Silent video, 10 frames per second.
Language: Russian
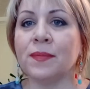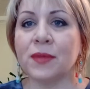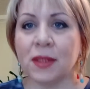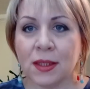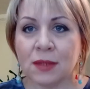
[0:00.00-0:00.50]

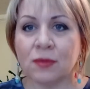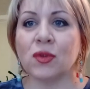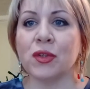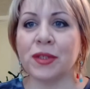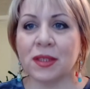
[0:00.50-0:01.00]

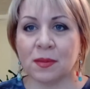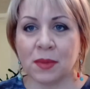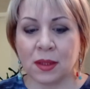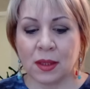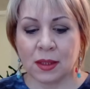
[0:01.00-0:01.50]
Действуйте
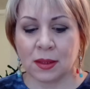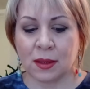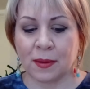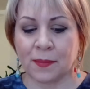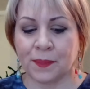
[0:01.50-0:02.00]

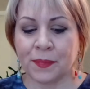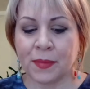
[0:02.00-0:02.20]
незамедлительно.